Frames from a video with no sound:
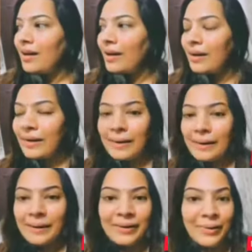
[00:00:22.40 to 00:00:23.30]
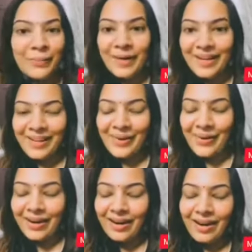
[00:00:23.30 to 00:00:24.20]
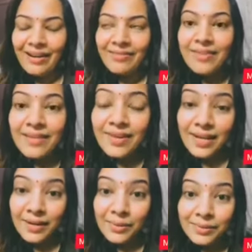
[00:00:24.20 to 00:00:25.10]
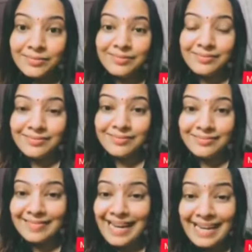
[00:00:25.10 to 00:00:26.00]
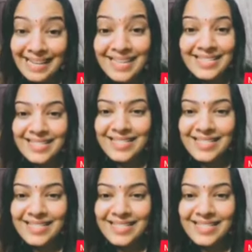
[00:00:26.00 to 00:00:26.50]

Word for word: హా హో మై గాడ్ లవ్లీ వీడియో అండ్ ఎస్